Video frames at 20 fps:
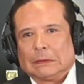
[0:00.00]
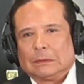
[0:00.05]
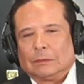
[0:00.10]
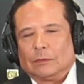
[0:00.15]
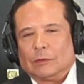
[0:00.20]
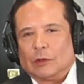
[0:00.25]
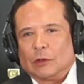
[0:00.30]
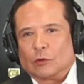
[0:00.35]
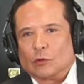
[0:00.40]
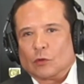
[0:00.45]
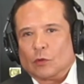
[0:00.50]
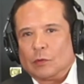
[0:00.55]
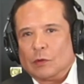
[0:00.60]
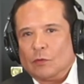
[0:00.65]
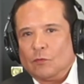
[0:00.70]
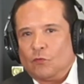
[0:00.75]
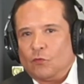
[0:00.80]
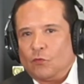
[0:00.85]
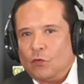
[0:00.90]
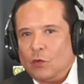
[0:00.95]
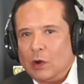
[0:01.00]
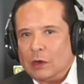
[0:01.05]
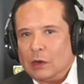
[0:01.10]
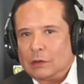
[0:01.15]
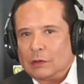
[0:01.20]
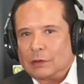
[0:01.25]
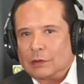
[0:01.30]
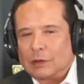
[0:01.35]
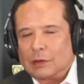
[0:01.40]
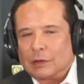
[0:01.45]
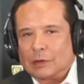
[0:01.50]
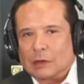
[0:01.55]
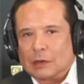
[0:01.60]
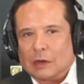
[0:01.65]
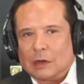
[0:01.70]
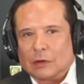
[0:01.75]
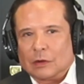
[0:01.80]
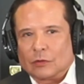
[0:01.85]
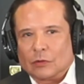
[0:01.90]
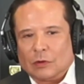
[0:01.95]
Estuvo bien fuerte estas
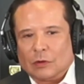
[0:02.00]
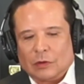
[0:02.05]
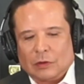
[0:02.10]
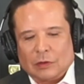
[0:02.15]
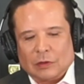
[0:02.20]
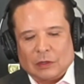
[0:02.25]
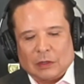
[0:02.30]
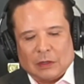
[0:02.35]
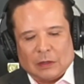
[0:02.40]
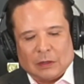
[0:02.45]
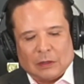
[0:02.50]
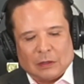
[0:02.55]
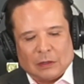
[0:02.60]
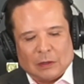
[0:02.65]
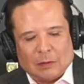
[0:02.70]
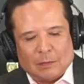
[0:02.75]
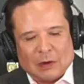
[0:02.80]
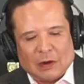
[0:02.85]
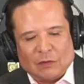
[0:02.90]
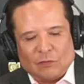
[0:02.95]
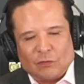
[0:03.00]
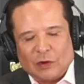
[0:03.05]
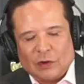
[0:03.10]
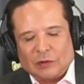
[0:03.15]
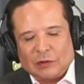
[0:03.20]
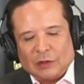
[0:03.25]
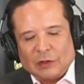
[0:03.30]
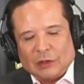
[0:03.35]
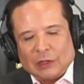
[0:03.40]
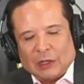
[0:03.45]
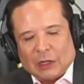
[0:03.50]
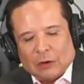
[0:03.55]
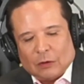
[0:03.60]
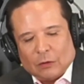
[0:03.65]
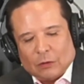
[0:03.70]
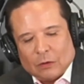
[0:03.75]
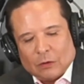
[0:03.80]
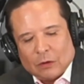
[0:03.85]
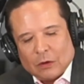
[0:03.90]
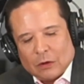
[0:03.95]
declaraciones de, Marifer
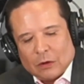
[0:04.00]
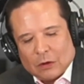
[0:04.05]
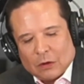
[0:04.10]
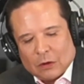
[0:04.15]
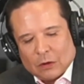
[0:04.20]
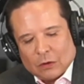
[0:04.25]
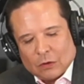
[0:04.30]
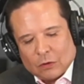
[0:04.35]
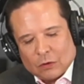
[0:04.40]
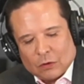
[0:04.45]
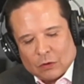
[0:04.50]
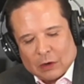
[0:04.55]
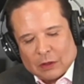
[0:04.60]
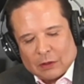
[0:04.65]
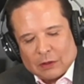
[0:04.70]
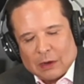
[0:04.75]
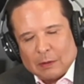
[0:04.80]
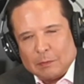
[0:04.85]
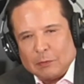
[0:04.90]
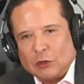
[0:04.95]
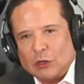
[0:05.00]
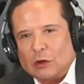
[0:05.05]
Centeno con Adela Micha.